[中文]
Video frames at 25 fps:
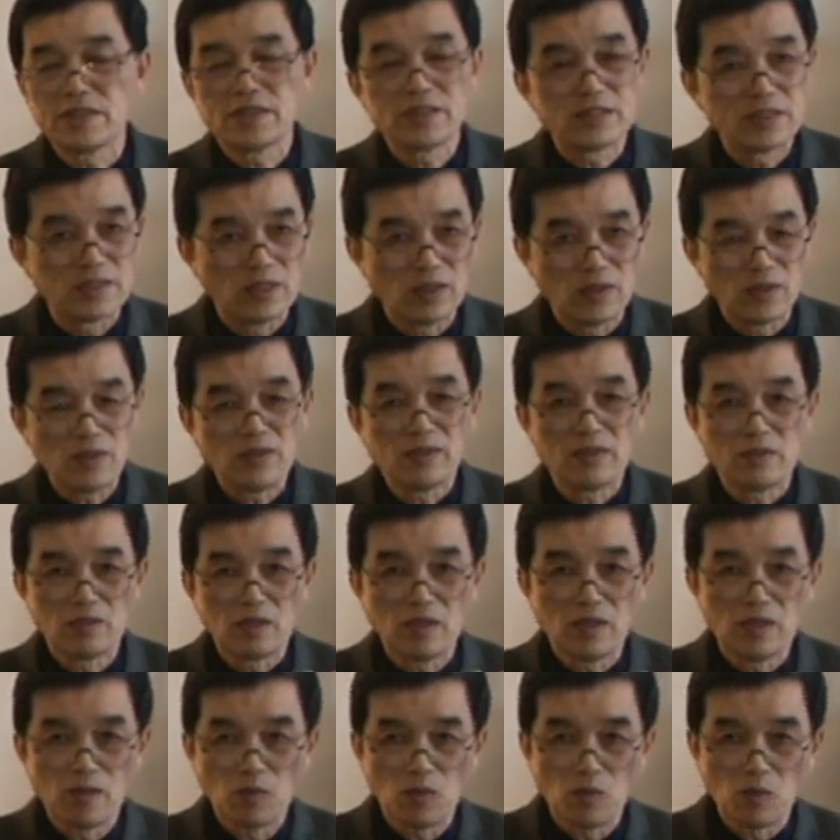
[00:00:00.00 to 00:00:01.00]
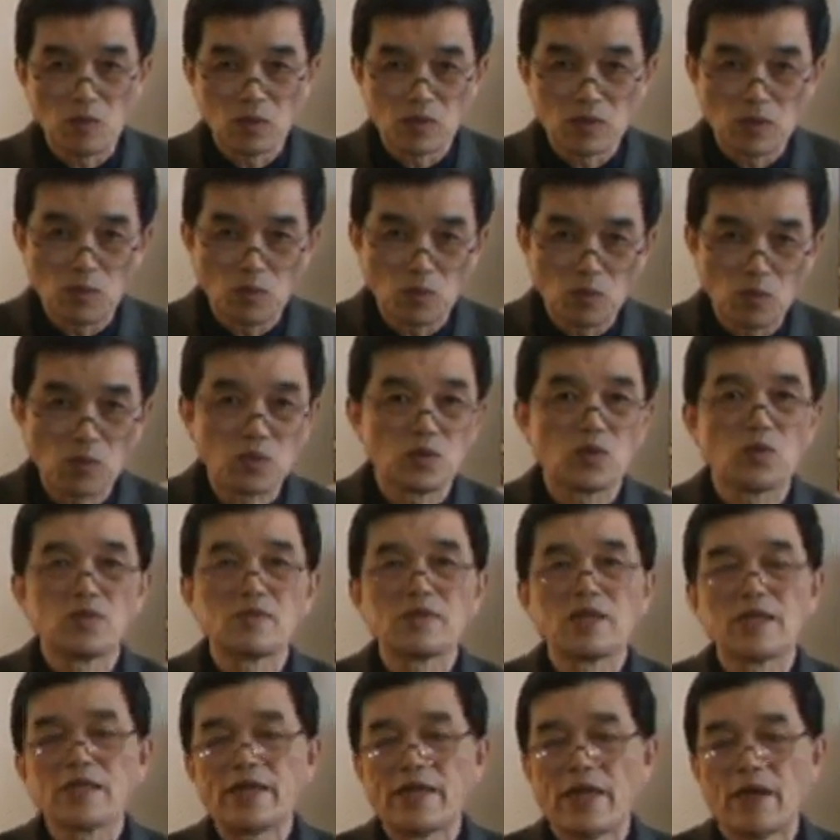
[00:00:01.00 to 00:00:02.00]
是人类物种
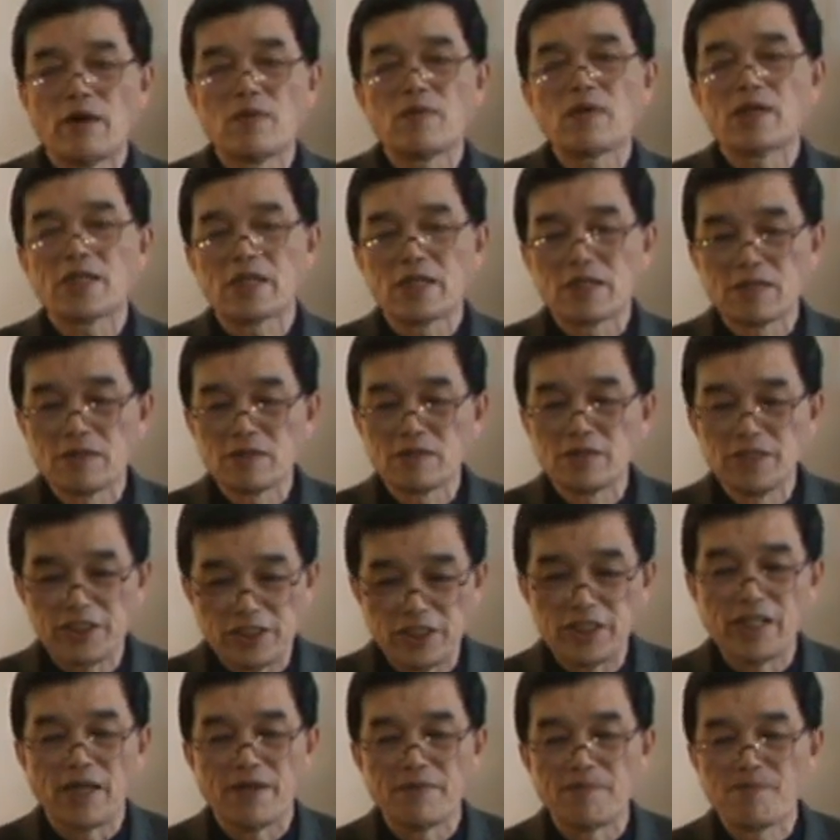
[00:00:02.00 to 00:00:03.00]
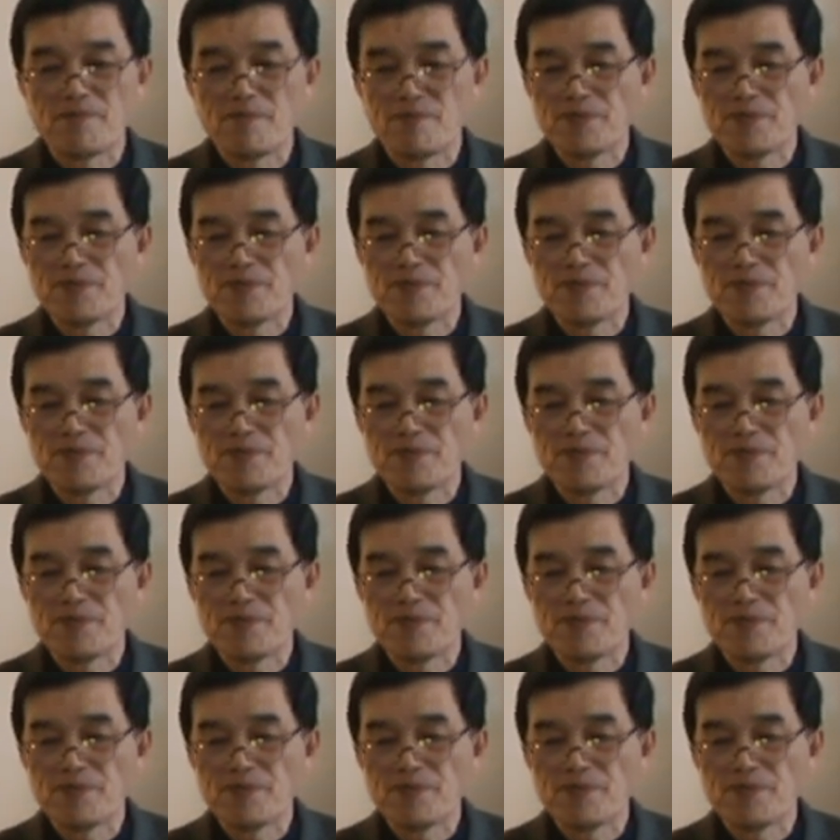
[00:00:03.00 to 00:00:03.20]
的演化的起点。